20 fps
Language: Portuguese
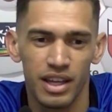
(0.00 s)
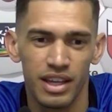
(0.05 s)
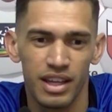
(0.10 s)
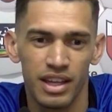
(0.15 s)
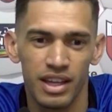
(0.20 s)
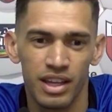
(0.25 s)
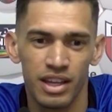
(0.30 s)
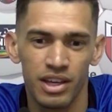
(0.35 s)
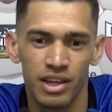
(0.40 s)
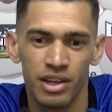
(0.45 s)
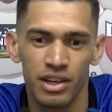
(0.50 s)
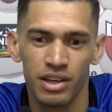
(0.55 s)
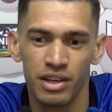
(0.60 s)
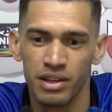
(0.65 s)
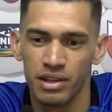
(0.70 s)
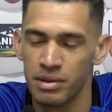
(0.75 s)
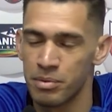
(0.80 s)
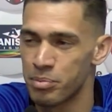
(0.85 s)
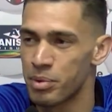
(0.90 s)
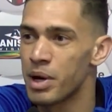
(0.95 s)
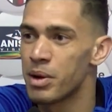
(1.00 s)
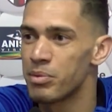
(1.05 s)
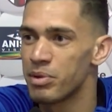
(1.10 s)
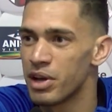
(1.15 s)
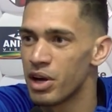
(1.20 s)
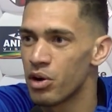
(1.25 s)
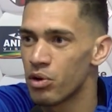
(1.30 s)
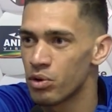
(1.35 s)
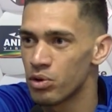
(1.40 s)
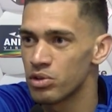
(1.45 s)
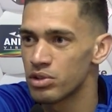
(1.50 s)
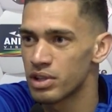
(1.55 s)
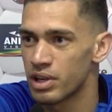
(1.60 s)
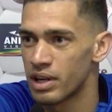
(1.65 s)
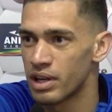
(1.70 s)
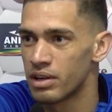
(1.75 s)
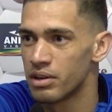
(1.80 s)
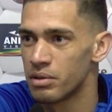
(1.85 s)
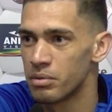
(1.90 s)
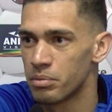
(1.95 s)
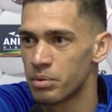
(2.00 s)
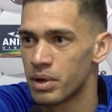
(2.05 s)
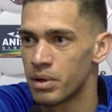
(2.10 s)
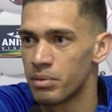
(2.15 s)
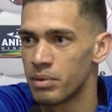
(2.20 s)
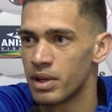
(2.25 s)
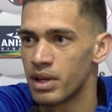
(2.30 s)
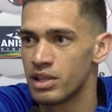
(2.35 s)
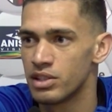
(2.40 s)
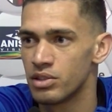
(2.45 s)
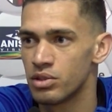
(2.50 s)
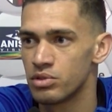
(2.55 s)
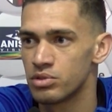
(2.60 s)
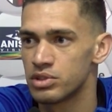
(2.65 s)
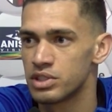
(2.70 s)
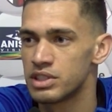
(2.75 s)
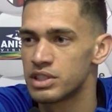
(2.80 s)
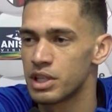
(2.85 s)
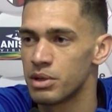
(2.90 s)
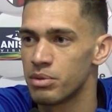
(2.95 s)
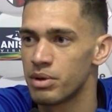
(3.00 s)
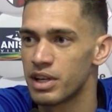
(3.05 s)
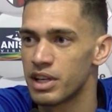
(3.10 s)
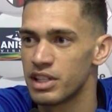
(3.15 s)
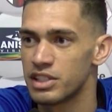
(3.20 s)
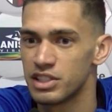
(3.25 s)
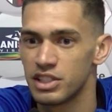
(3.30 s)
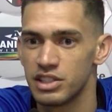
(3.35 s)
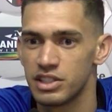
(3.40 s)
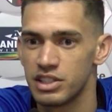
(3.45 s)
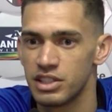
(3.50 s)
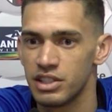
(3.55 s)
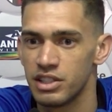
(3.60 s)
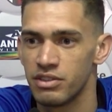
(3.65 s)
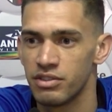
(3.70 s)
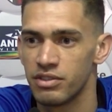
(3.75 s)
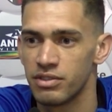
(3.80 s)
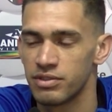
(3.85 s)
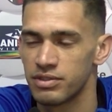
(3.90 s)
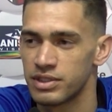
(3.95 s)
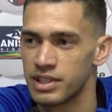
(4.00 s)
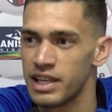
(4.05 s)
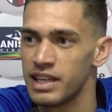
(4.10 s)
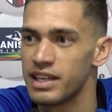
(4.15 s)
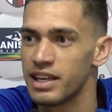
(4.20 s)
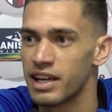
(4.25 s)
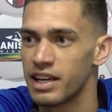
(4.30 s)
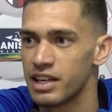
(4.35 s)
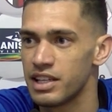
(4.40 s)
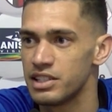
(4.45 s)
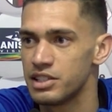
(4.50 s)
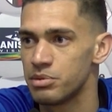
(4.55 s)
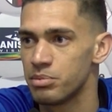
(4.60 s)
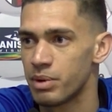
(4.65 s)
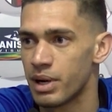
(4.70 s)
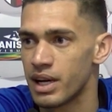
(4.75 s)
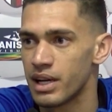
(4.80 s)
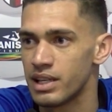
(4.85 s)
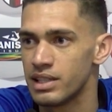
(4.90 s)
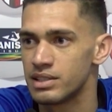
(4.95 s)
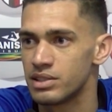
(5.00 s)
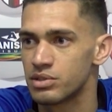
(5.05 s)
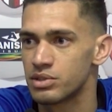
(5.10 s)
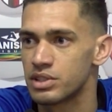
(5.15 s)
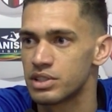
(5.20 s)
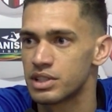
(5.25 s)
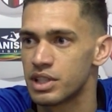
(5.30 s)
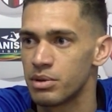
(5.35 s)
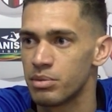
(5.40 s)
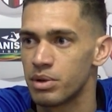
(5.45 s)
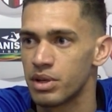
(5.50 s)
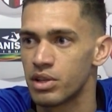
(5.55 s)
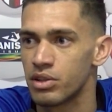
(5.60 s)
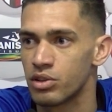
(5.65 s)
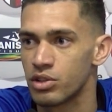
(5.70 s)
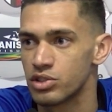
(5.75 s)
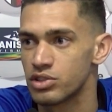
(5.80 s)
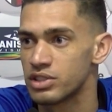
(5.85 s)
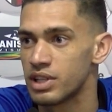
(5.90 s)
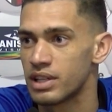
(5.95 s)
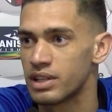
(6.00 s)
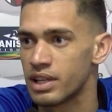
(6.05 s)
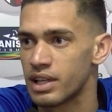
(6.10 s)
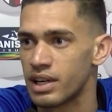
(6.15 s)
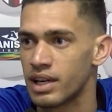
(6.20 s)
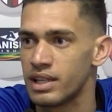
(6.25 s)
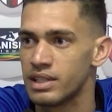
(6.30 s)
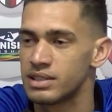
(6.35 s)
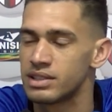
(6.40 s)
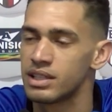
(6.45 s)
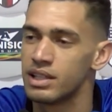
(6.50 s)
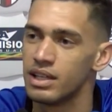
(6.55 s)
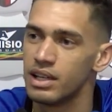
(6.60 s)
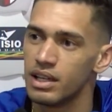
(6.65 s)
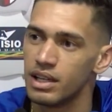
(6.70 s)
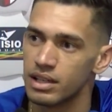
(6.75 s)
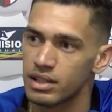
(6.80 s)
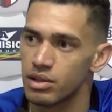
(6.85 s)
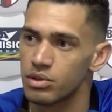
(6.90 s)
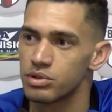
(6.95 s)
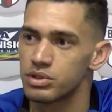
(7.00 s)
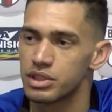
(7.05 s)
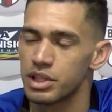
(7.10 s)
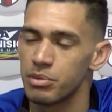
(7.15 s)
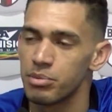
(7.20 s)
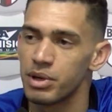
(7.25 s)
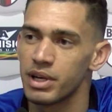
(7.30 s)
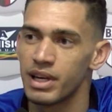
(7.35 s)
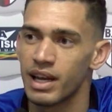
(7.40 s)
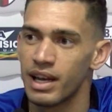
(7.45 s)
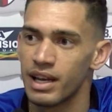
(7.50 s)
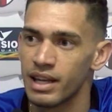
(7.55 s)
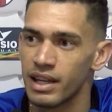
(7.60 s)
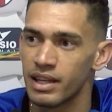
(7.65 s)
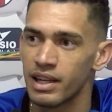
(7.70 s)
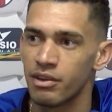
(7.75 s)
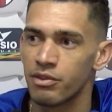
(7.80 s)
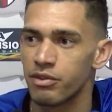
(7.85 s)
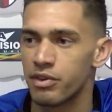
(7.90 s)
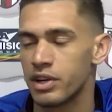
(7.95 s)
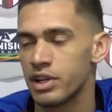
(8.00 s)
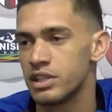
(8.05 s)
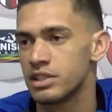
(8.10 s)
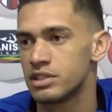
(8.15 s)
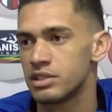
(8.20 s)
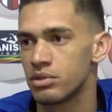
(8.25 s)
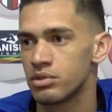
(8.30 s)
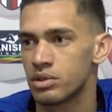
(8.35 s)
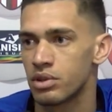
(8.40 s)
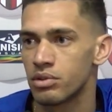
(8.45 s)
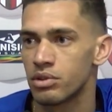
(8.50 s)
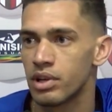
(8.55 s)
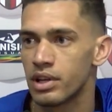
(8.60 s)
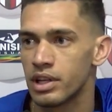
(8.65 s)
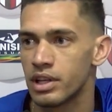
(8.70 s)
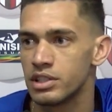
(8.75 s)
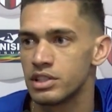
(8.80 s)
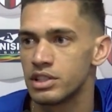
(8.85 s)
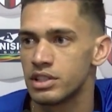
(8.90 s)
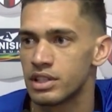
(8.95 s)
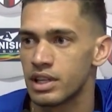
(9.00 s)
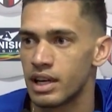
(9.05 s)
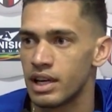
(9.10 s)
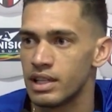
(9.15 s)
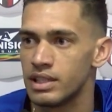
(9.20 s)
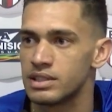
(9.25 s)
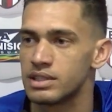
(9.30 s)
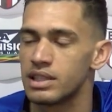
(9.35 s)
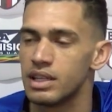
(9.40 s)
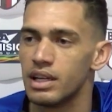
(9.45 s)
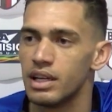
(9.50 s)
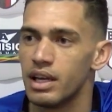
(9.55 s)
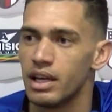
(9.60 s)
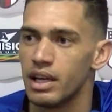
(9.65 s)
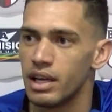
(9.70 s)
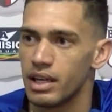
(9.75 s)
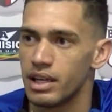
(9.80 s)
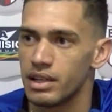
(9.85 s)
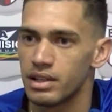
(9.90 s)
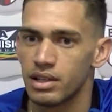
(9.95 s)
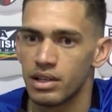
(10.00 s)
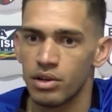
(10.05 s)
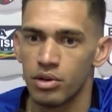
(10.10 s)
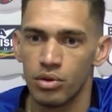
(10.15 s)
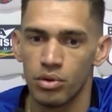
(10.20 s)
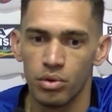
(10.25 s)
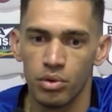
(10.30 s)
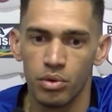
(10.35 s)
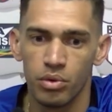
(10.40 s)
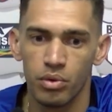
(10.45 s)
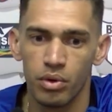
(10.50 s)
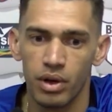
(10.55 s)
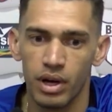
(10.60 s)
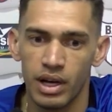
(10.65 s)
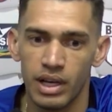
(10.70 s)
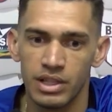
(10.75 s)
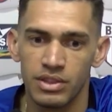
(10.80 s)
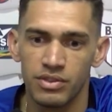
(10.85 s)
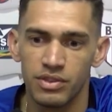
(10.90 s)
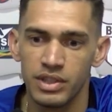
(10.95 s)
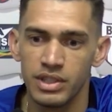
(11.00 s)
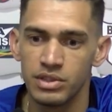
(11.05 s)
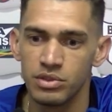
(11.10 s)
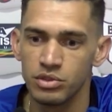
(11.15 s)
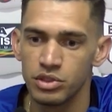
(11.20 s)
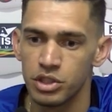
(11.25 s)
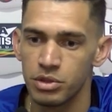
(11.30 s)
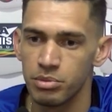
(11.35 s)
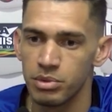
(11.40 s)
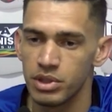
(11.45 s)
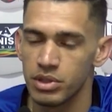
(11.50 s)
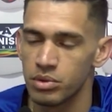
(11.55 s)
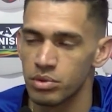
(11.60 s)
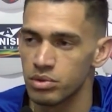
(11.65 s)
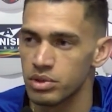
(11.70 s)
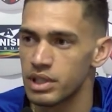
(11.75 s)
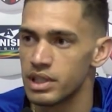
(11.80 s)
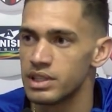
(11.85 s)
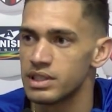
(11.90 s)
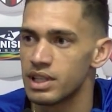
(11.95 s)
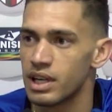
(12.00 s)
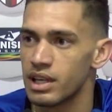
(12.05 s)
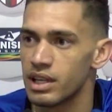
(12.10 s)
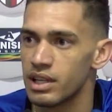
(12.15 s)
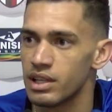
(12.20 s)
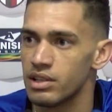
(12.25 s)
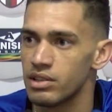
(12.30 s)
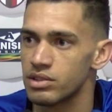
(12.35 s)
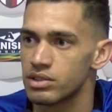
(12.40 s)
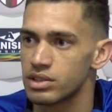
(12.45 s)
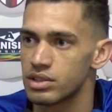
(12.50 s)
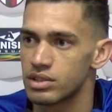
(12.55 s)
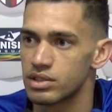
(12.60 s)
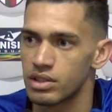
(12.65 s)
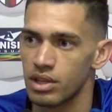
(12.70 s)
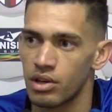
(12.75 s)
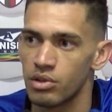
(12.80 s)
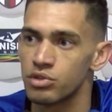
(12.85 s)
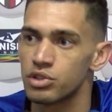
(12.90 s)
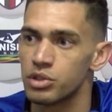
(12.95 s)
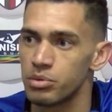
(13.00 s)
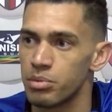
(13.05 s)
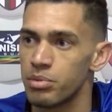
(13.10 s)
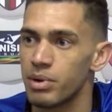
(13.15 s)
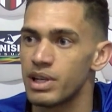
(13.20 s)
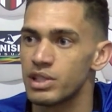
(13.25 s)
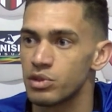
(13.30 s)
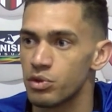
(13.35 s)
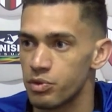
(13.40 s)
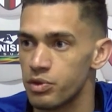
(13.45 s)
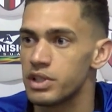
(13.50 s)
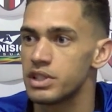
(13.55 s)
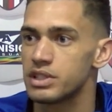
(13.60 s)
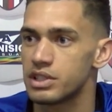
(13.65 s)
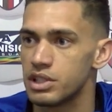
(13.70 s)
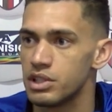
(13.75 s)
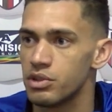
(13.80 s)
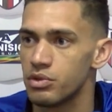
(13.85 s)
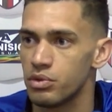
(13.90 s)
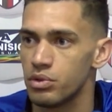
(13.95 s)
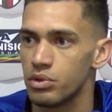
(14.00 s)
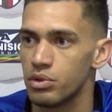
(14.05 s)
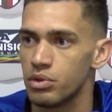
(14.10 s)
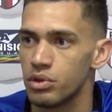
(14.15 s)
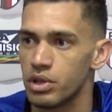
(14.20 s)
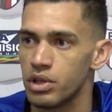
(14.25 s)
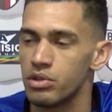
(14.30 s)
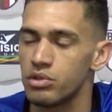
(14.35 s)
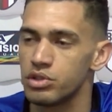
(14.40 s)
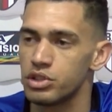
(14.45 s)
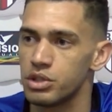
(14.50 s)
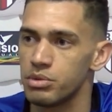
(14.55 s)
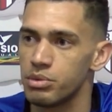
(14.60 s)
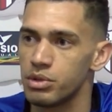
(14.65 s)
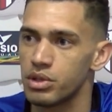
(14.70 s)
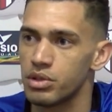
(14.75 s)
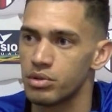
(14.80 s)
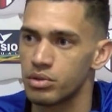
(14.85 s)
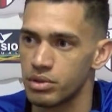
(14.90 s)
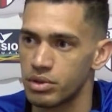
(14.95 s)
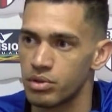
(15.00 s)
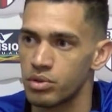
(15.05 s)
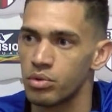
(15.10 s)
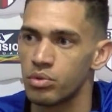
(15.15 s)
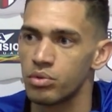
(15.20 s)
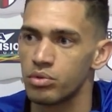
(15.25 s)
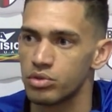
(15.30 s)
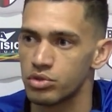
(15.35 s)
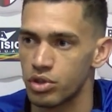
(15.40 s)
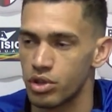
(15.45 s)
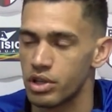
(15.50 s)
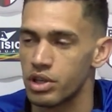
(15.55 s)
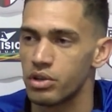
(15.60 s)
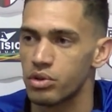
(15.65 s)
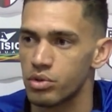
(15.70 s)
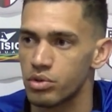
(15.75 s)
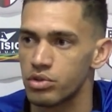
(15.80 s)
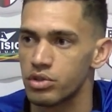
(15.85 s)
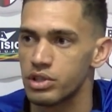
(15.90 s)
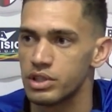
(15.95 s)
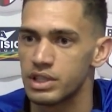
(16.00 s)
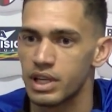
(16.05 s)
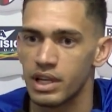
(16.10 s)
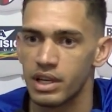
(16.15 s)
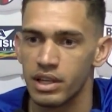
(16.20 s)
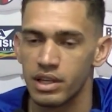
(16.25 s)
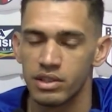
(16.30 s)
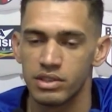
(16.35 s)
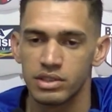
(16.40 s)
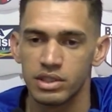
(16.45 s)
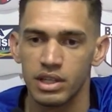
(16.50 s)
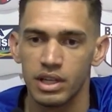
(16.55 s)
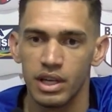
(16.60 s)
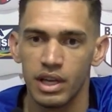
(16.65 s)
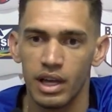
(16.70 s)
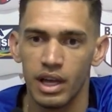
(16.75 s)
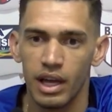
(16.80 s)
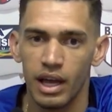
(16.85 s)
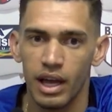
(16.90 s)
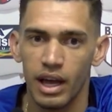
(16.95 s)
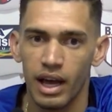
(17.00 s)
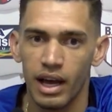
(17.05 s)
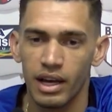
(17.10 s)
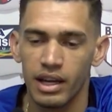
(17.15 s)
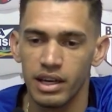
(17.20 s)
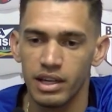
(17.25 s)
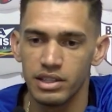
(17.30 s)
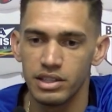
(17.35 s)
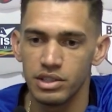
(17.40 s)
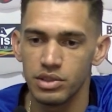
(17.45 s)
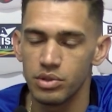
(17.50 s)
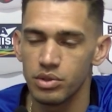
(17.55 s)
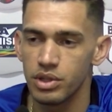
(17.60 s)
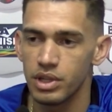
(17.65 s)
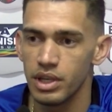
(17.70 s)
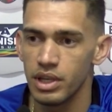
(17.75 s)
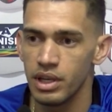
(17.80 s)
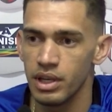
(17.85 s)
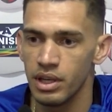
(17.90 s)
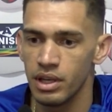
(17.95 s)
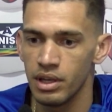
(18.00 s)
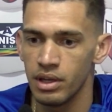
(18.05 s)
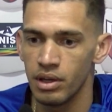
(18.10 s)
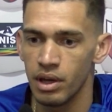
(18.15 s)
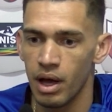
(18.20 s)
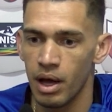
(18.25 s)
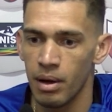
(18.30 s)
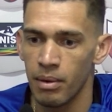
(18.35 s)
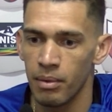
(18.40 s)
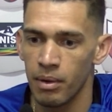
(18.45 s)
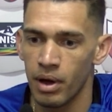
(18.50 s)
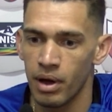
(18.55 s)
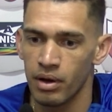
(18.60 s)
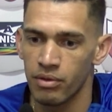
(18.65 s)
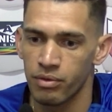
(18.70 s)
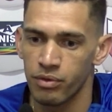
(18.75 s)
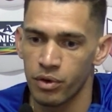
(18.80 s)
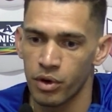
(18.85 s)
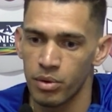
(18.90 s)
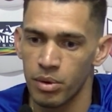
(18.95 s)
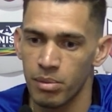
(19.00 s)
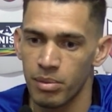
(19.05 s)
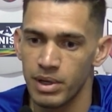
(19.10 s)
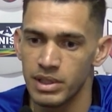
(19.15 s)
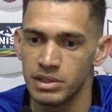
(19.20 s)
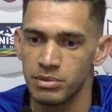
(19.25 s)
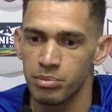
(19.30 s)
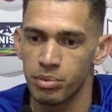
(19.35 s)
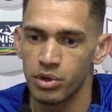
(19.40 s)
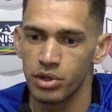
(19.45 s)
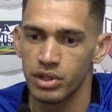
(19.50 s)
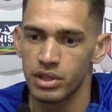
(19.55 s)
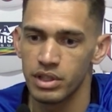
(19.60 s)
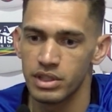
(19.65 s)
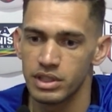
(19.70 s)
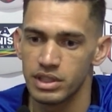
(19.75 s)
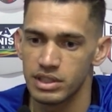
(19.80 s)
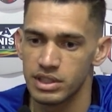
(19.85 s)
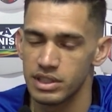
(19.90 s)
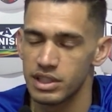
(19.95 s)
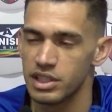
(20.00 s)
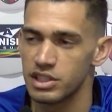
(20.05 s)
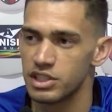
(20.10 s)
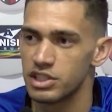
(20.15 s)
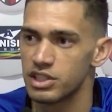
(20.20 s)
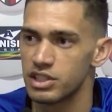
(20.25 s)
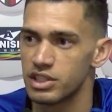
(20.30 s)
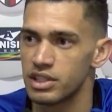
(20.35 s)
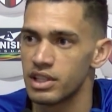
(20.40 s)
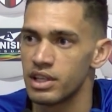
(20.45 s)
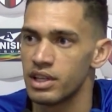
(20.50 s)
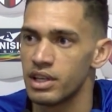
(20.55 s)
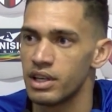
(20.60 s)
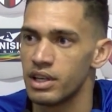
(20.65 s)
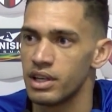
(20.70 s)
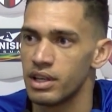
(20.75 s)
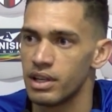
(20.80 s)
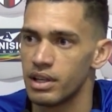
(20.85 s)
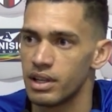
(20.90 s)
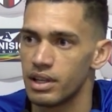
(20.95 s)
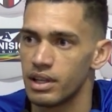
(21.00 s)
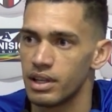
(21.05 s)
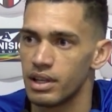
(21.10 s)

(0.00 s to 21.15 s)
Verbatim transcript: e, e para mim é ao contrário. Para mim é um sistema que a gente tem que agredir mais. É um sistema que nossos laterais estão sempre na linha da frente, não estão na linha de trás. Então, às vezes um time com três zagueiros é um time mais ofensivo do que um time com, jogando com dois zagueiros. Acredito que a, a, forma mais importante assim da gente ter